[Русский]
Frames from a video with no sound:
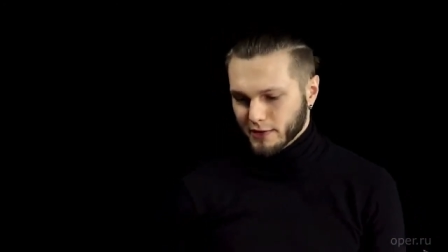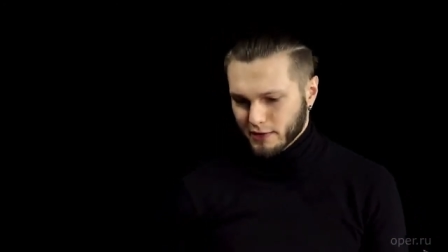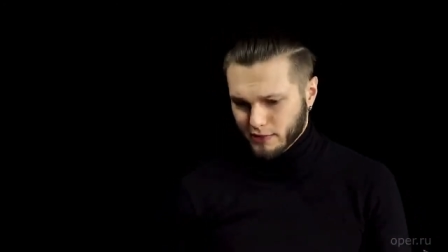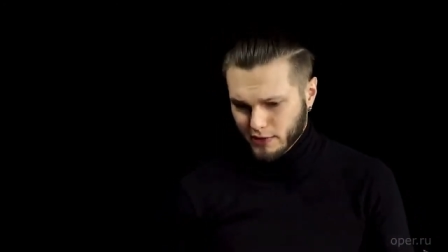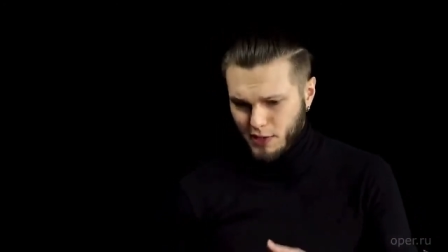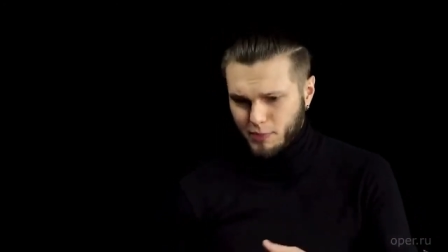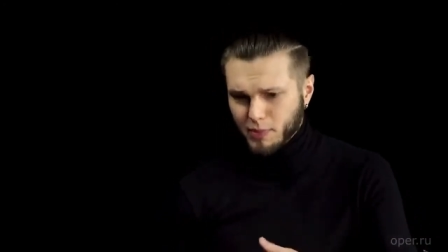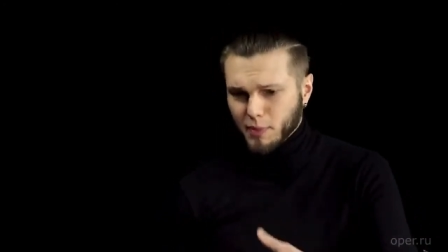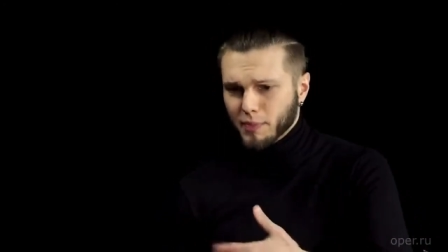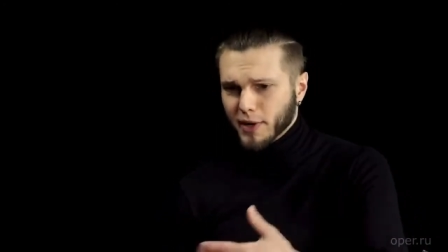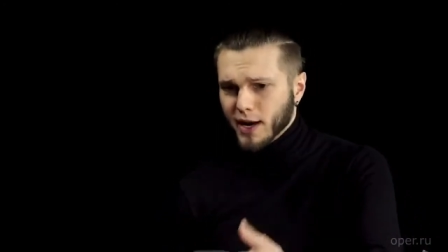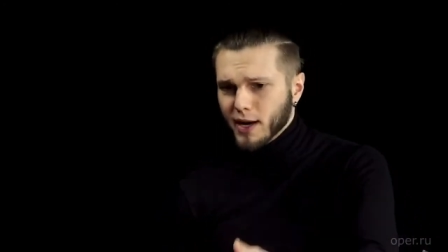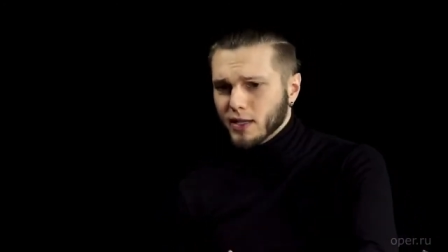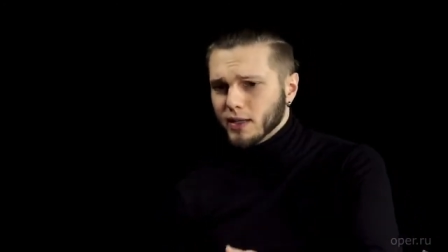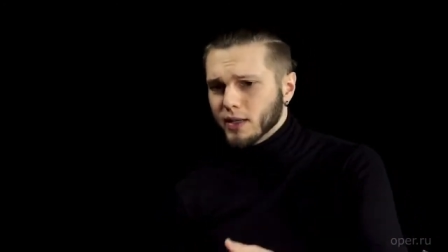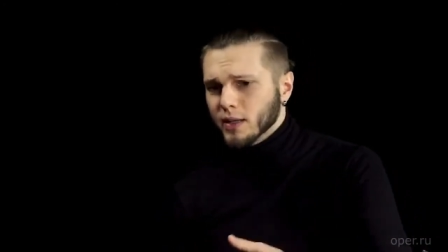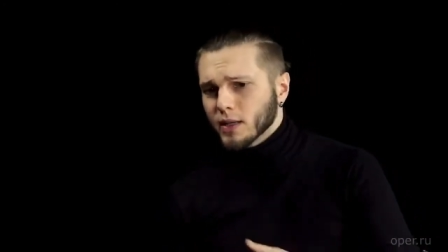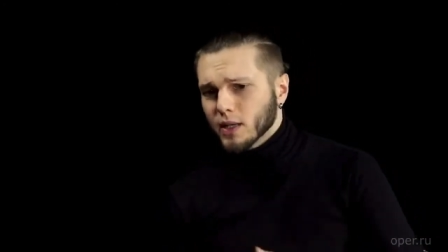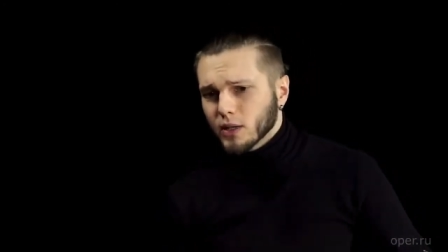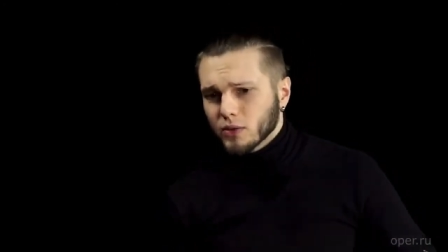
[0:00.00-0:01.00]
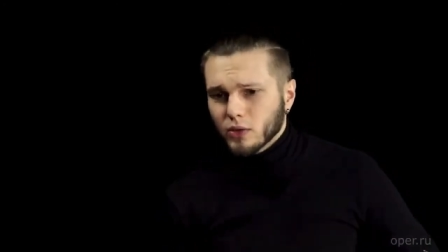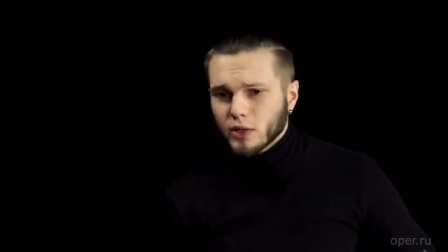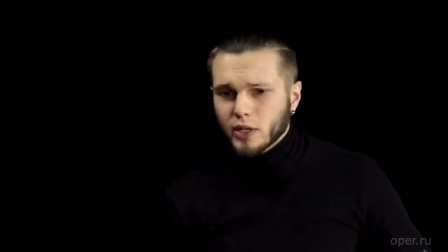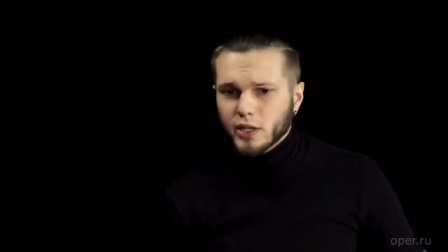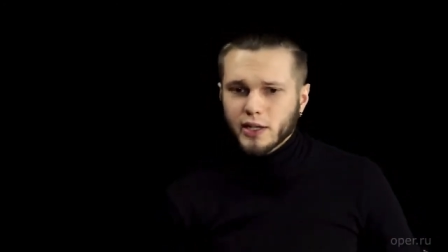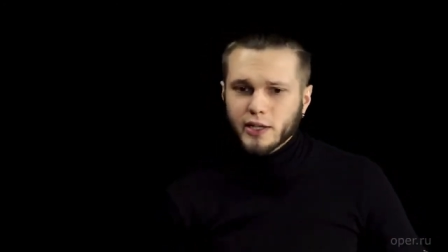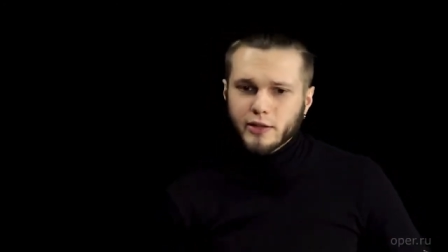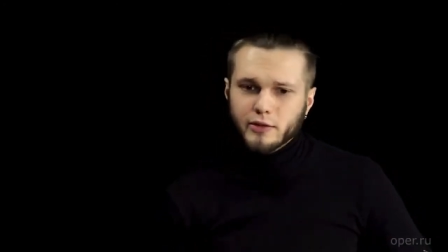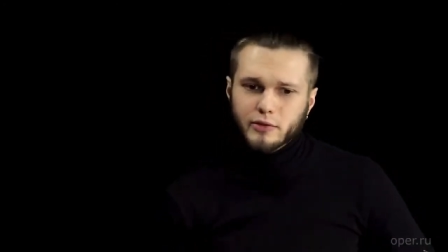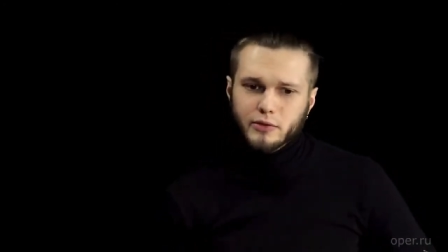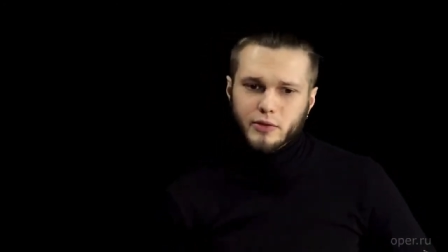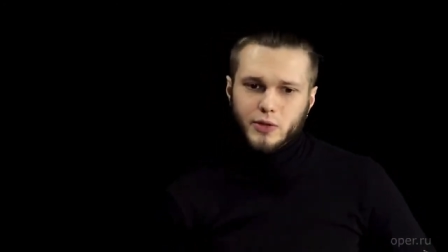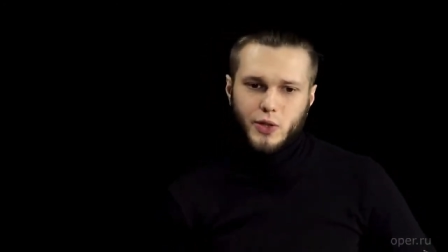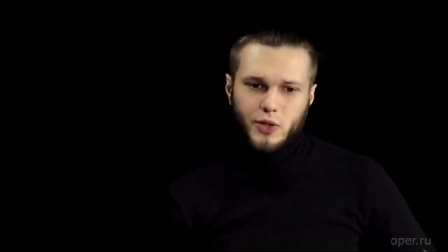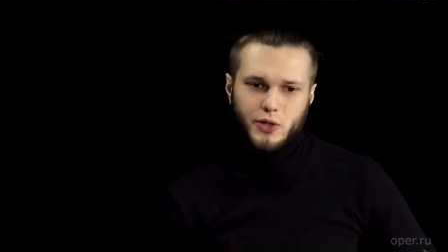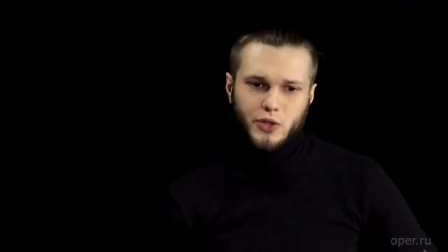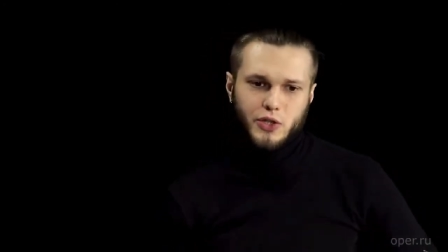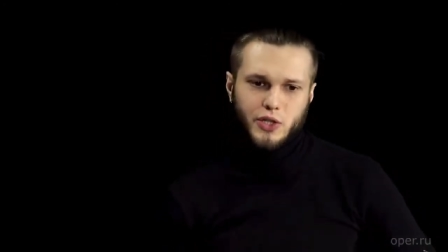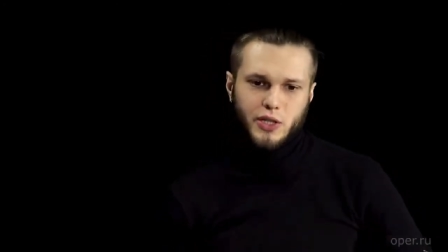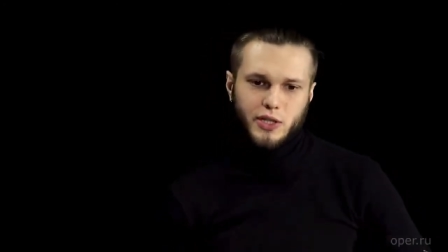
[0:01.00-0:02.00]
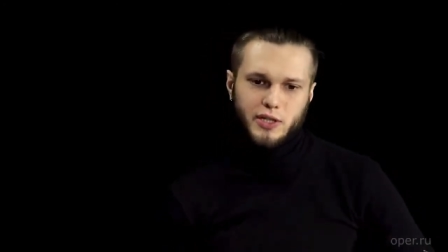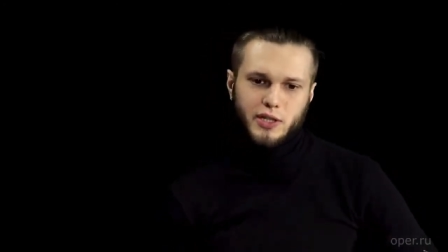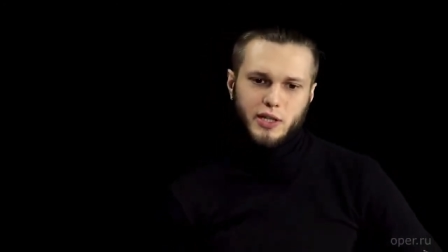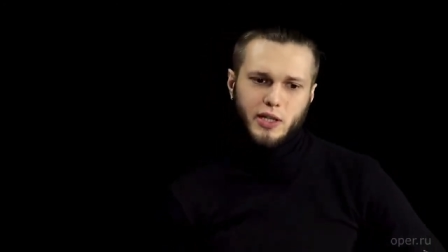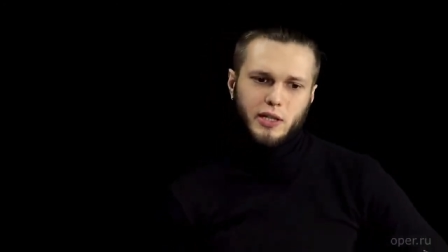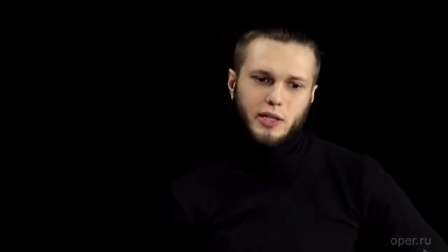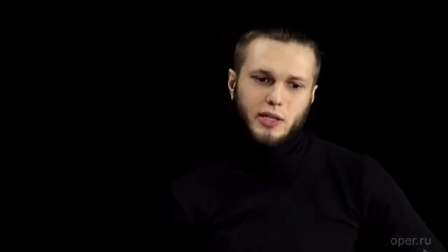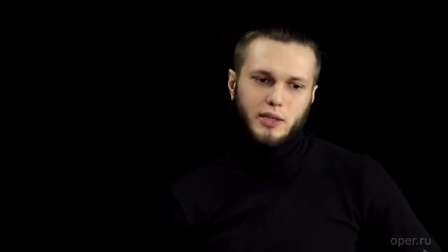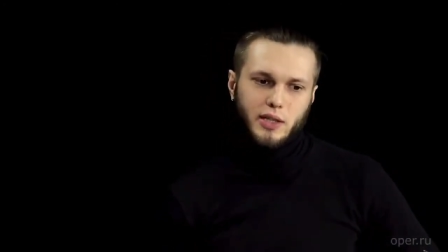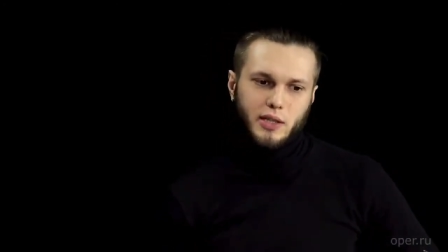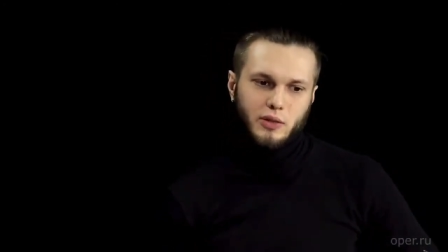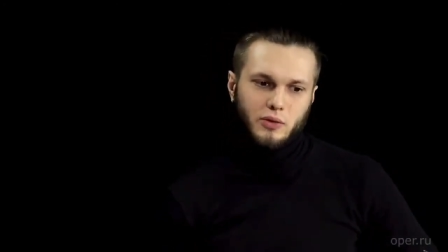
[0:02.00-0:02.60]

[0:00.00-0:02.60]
типы практики, которые левое движение сейчас делает,